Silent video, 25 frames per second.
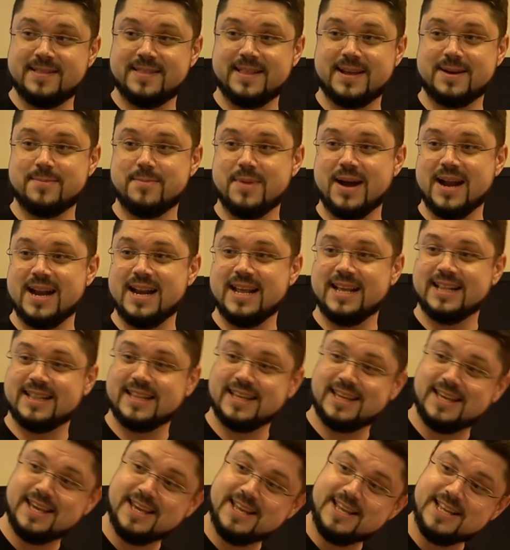нормальные
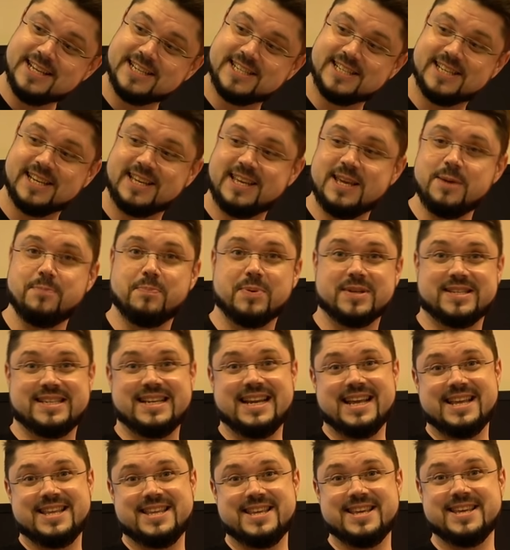такие ништяки,
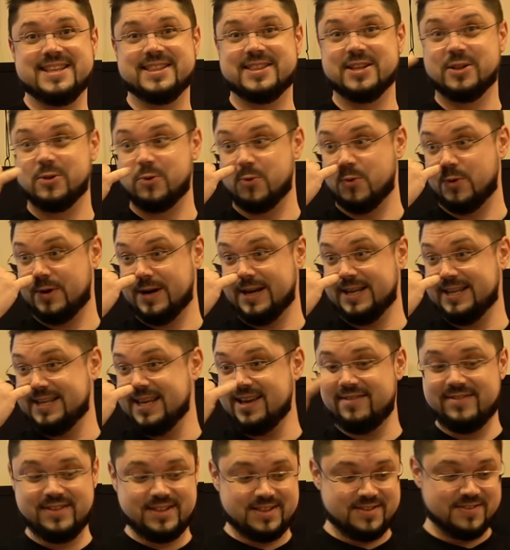последние Intel Core
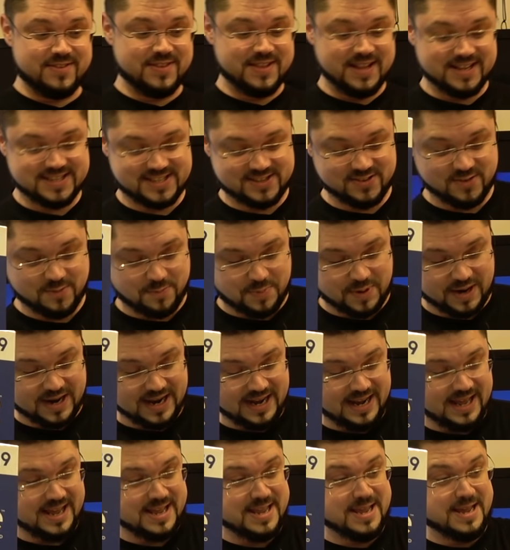i9 12
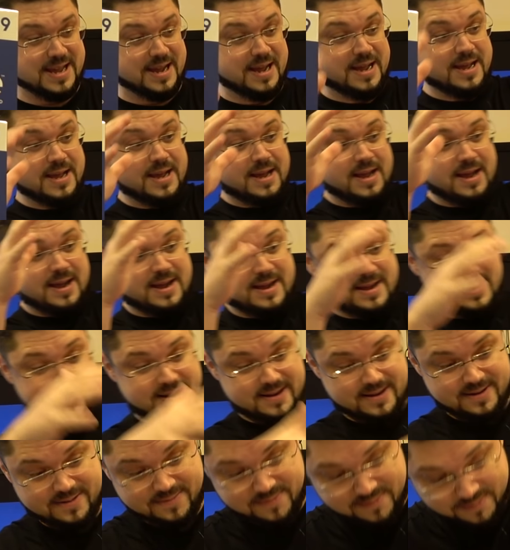поколения,
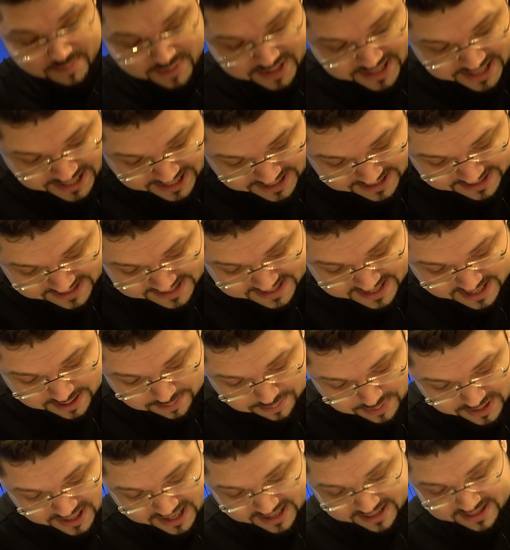э,
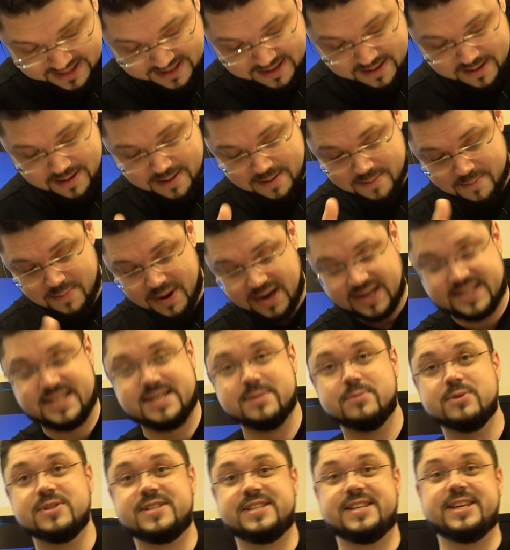материнская плата
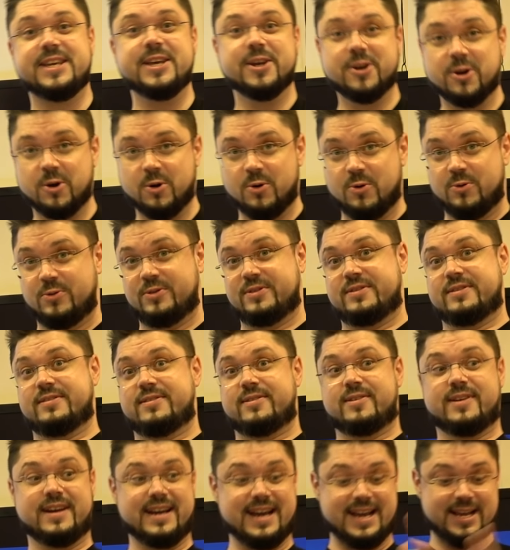Maximus Hero от
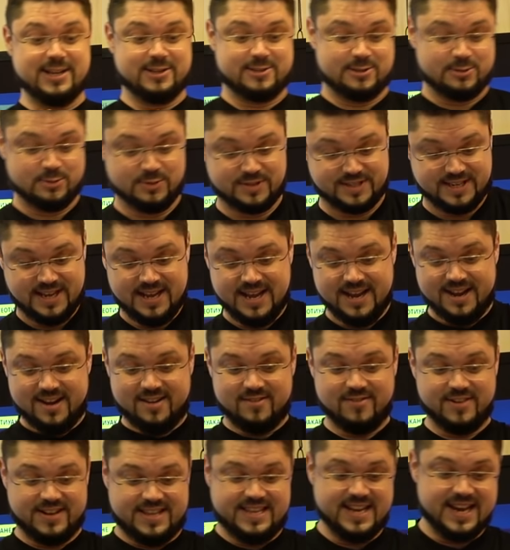э, Asus,
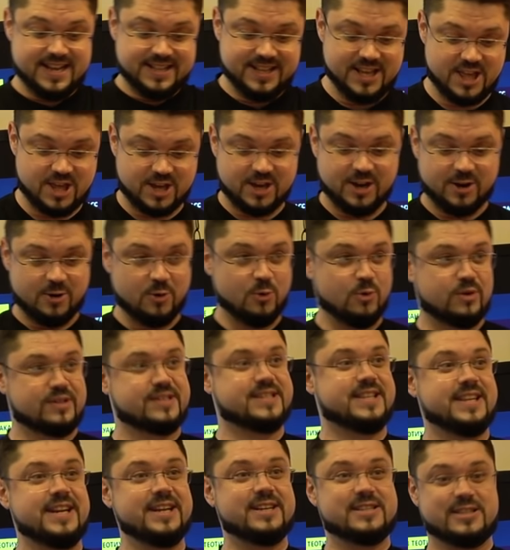водяночка Rock
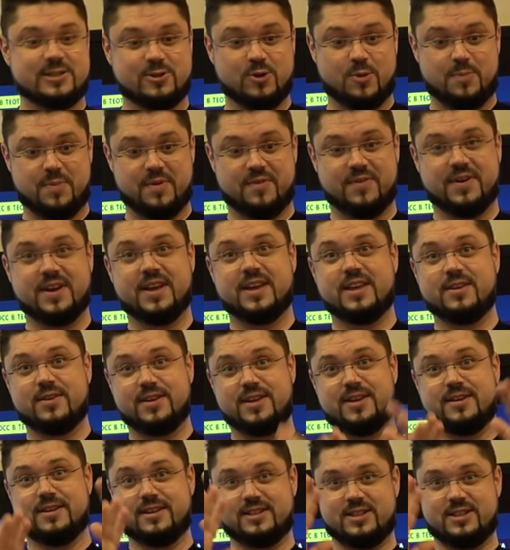Strix топовая, и